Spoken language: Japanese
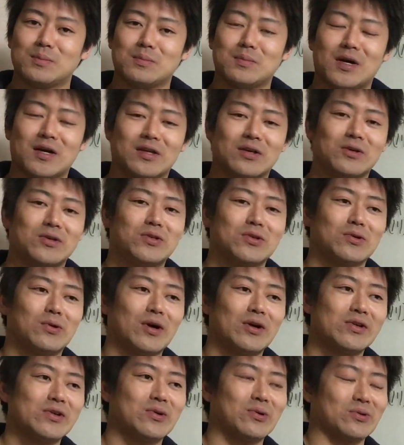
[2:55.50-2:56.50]
まあ、あの人
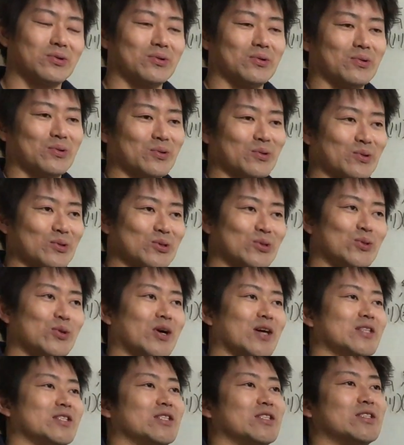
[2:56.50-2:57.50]
悪いことを情
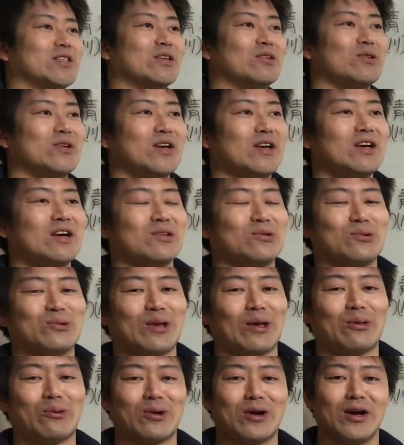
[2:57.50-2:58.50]
報発信してるからどう
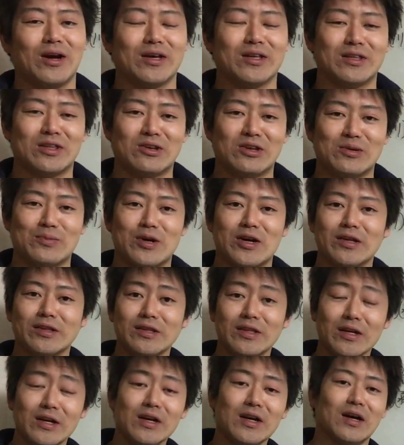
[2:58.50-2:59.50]
だとか言ってる暇が
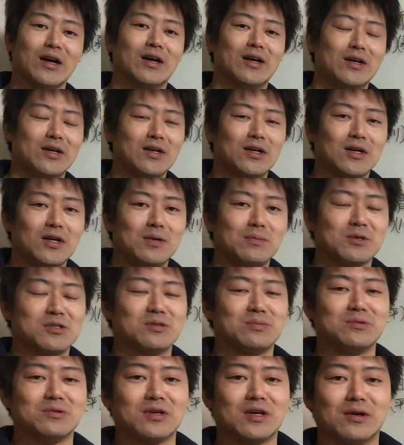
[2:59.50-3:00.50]
あったら、まあ、
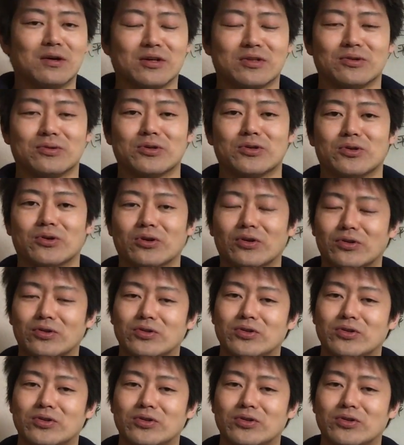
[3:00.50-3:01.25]
自分がその人より